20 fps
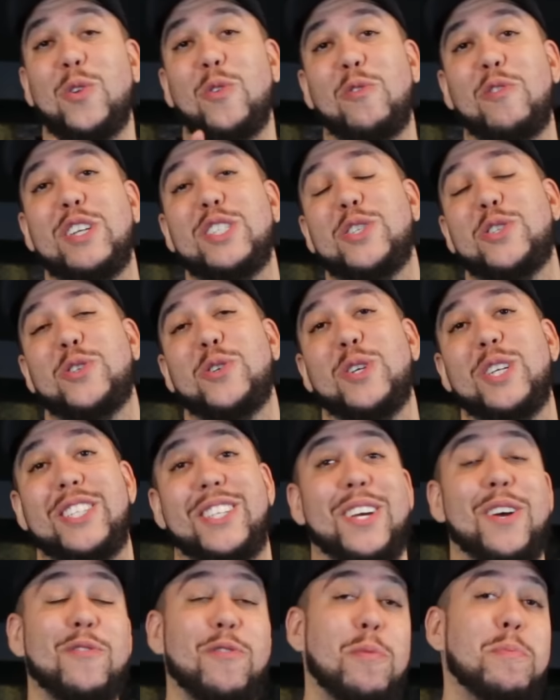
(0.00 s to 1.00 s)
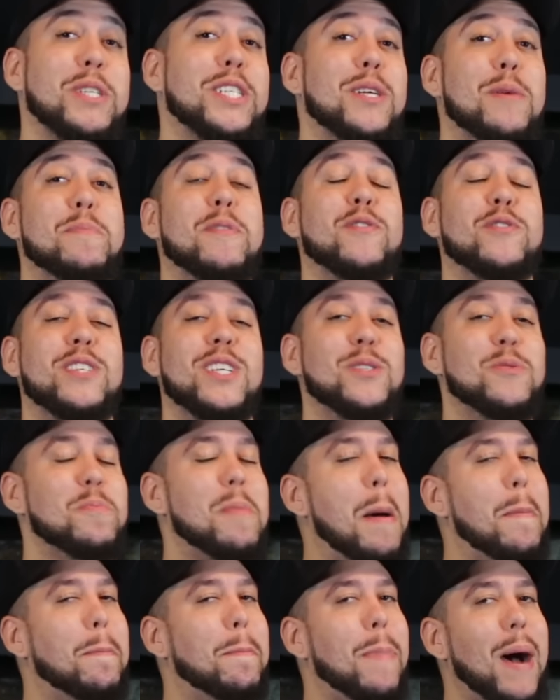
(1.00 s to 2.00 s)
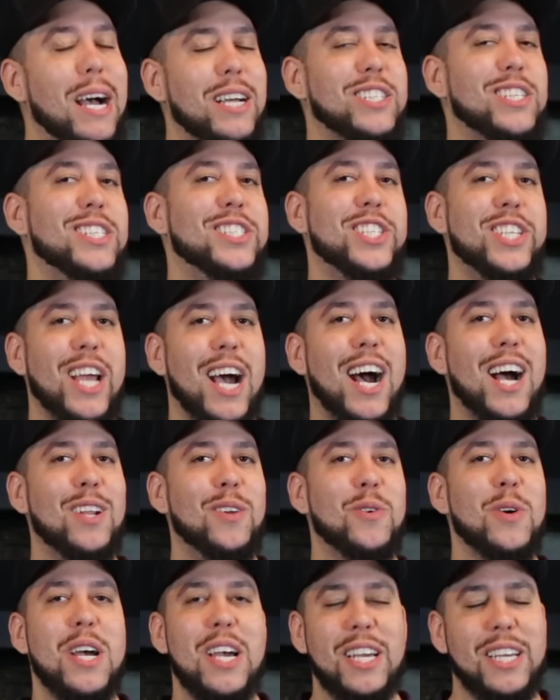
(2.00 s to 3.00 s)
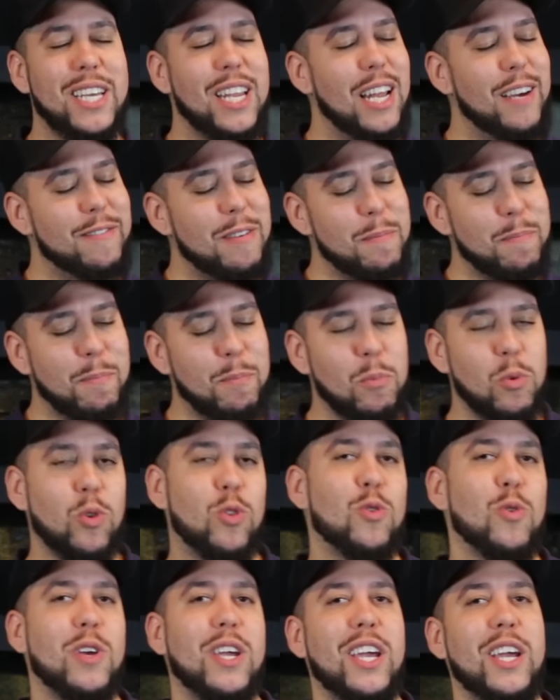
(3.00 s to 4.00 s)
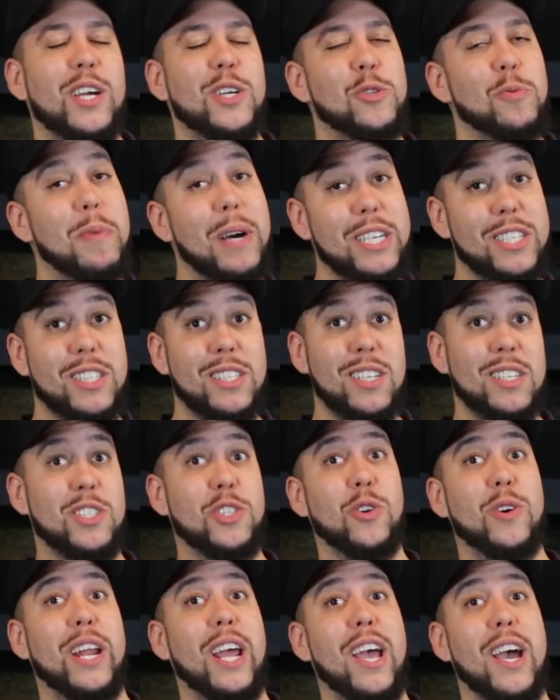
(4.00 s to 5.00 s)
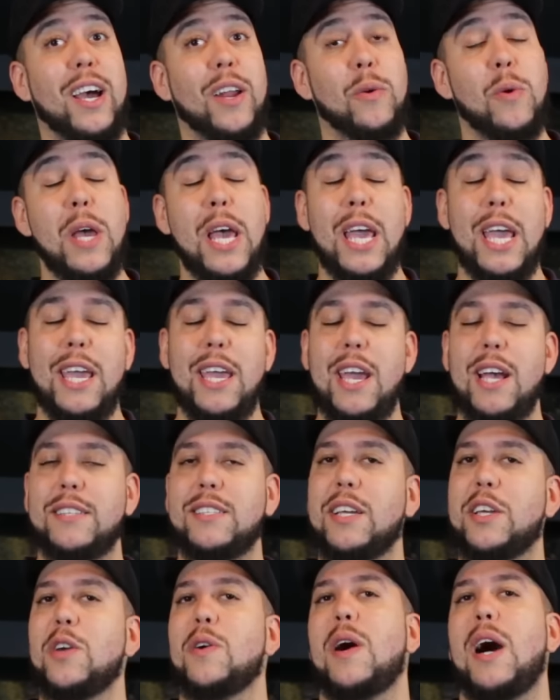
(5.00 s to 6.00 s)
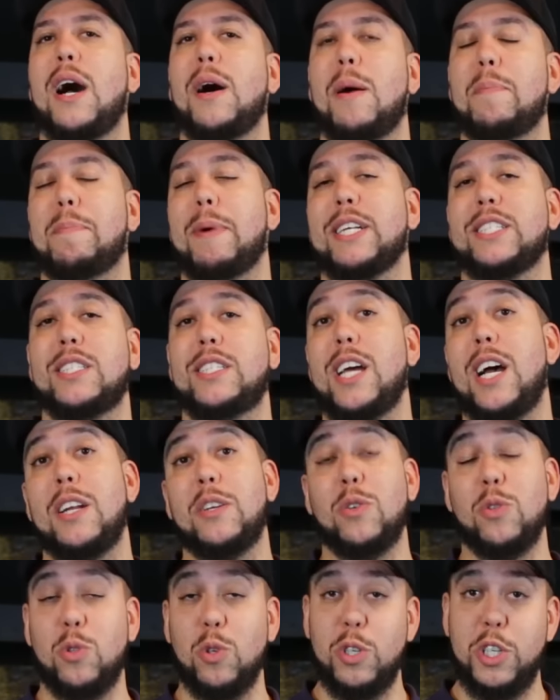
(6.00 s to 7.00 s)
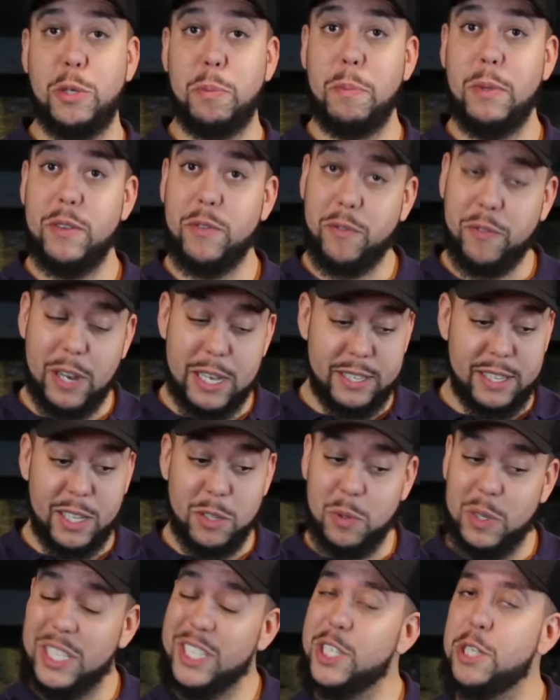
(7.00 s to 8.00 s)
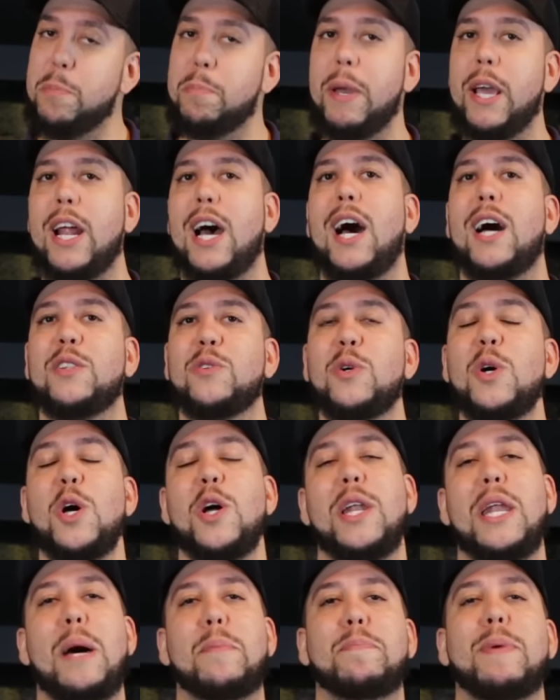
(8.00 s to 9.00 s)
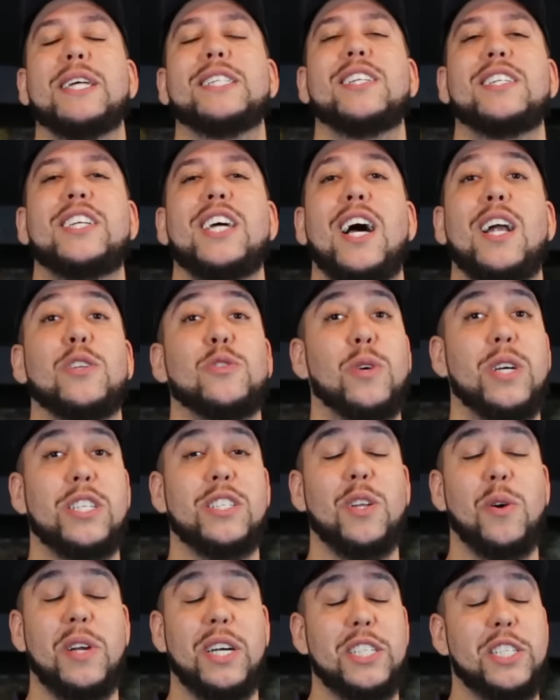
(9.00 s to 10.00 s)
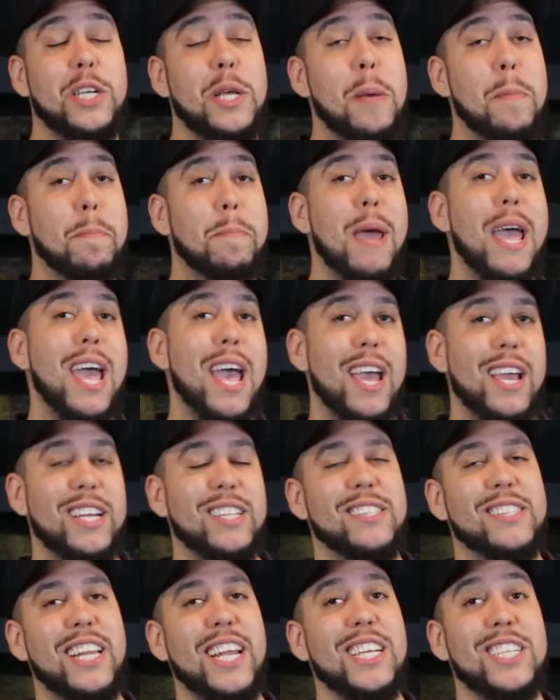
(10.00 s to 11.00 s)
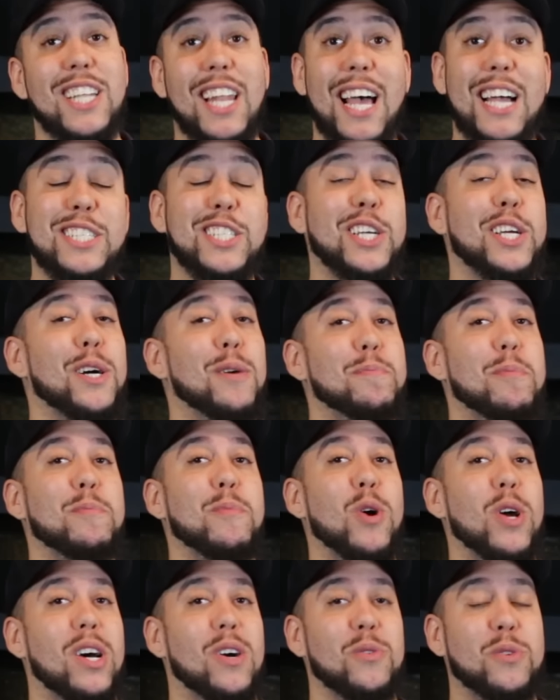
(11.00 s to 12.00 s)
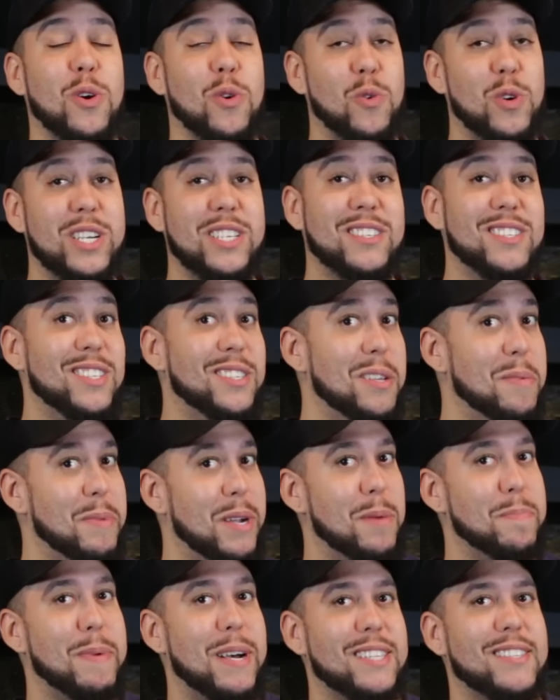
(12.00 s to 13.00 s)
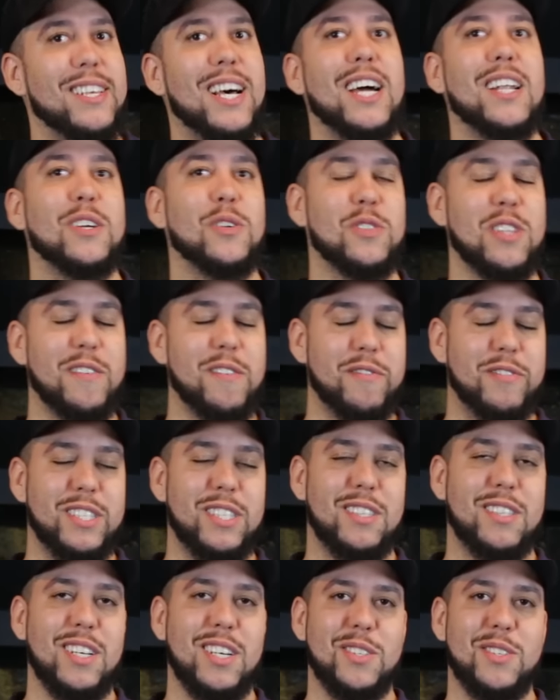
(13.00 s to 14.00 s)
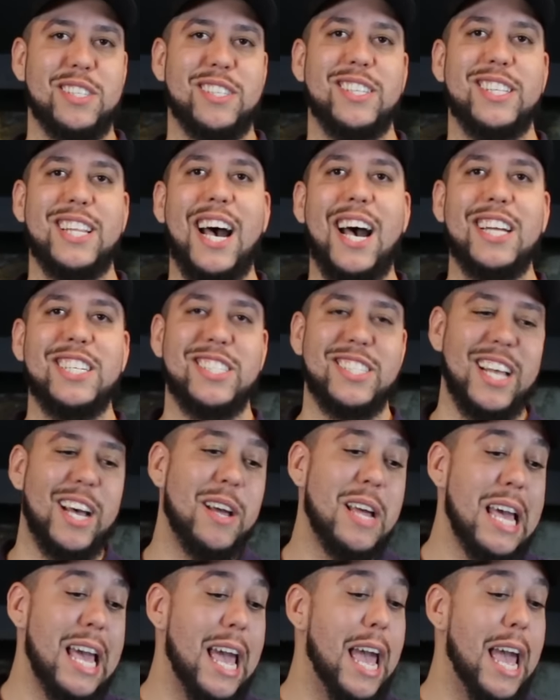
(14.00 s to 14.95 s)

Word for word: No vídeo de hoje eu vou mostrar para vocês uma pasta de alho que leva muito queijo, bastante orégano. E essa aqui é uma pasta de alho que eu estou fazendo inspirado na pasta de alho do restaurante BR3 lá de Campo Mourão, que eu conheci semana passada que eu estava visitando a cidade, tá?